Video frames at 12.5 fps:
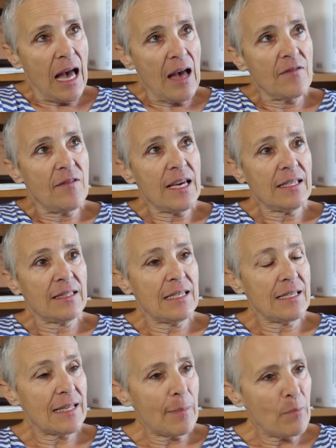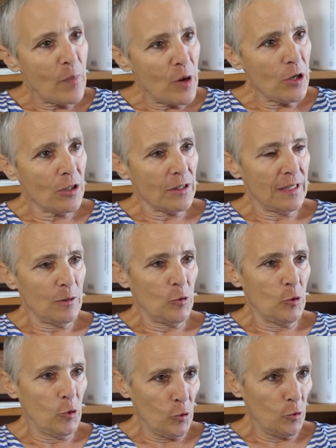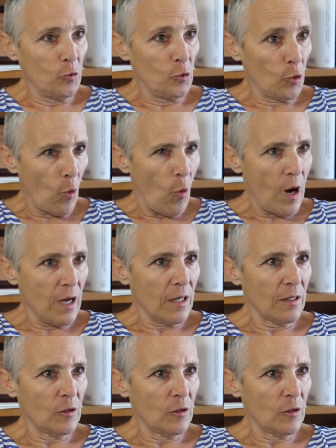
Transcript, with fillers: avec des apports des deux droits.